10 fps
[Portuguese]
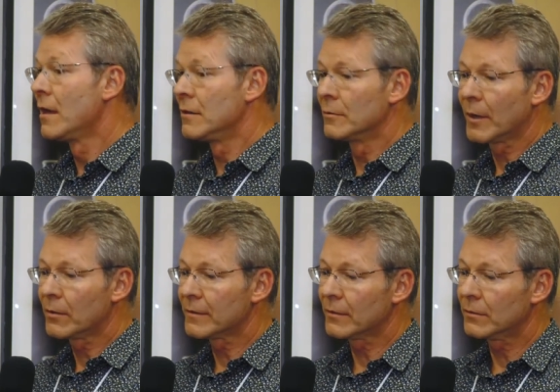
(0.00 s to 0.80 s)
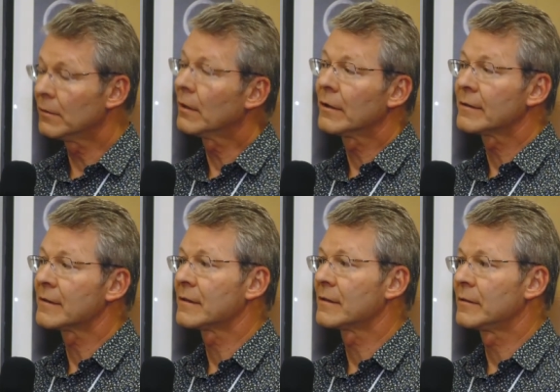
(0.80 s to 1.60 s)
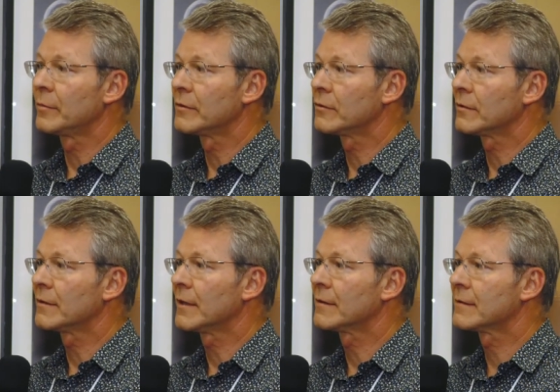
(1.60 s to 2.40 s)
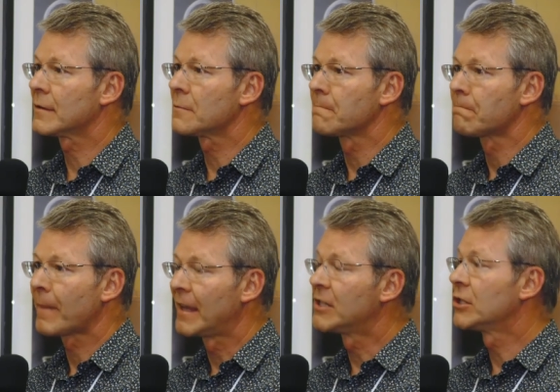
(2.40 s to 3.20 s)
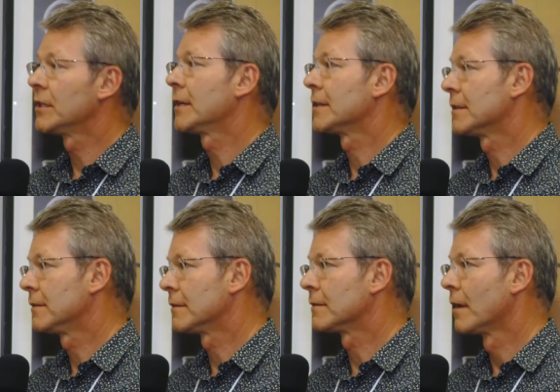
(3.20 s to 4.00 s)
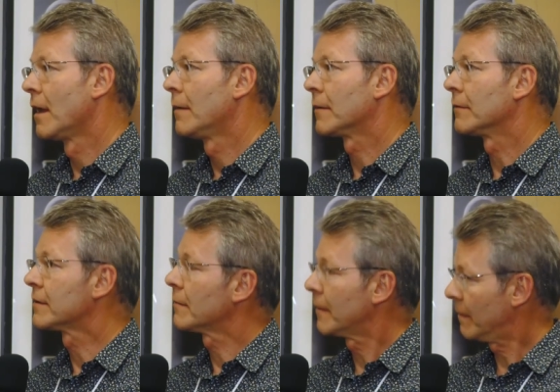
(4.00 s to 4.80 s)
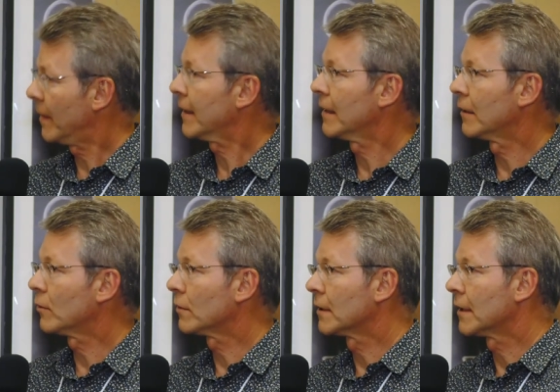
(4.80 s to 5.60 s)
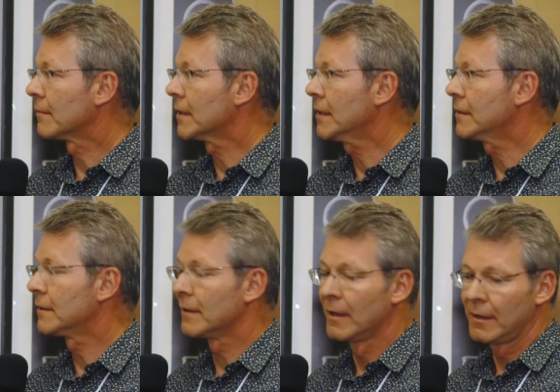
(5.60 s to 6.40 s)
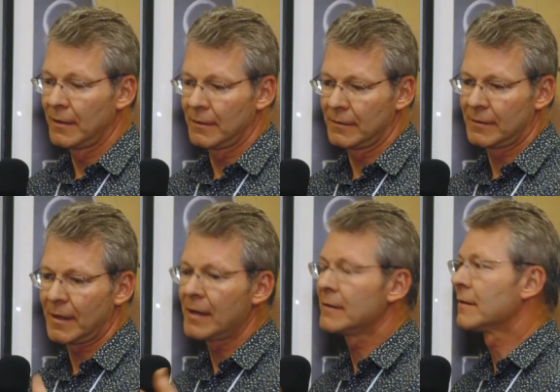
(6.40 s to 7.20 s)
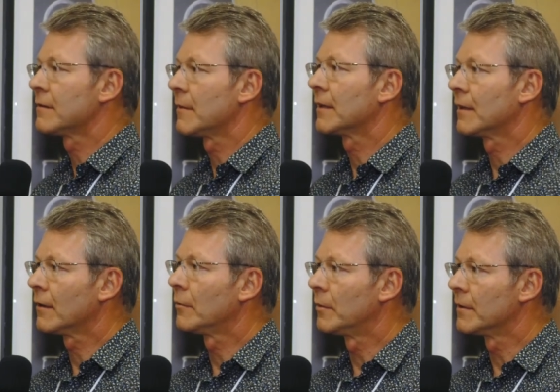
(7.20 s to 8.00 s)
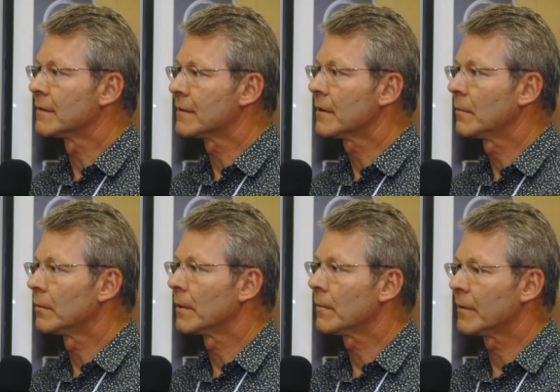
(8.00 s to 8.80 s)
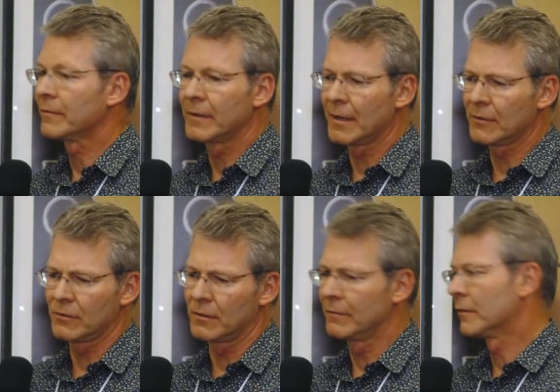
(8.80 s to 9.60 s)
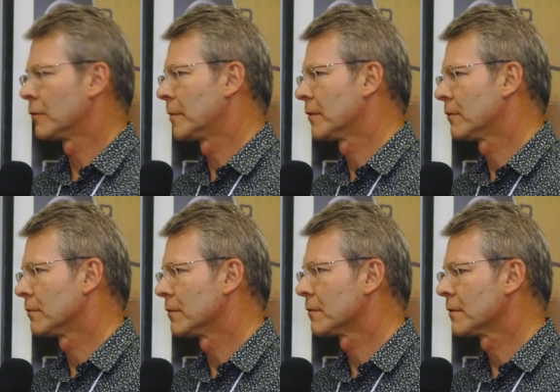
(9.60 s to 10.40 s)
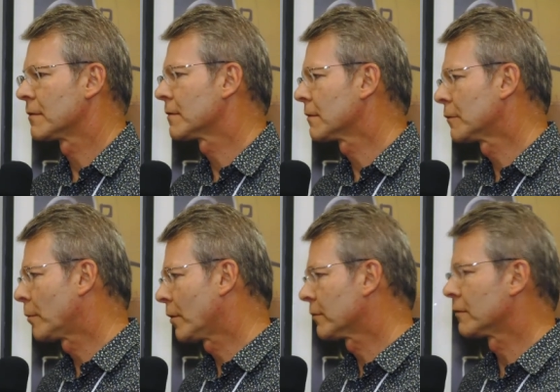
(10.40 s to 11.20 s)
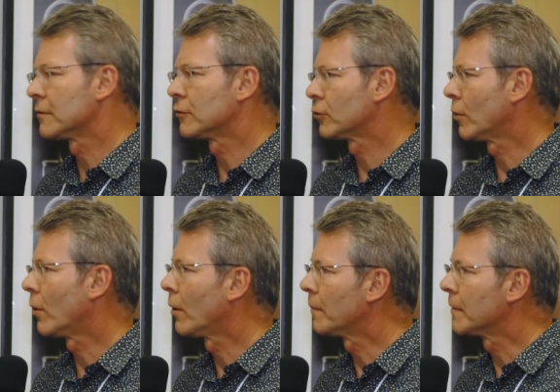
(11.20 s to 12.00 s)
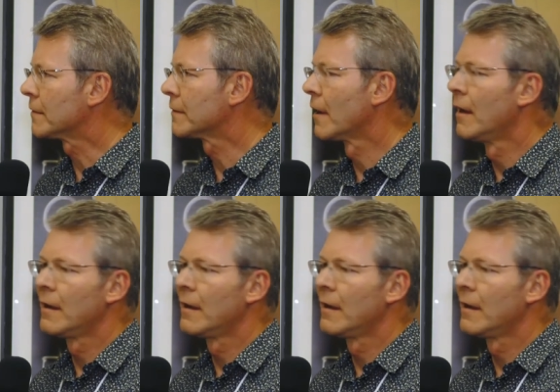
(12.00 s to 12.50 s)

E uma coisa curiosa, essas exposições elas são itinerantes, porque você prepara eletronicamente excede esse material, por exemplo, né, para federativas ou para instituições, e são expostos em shoppings,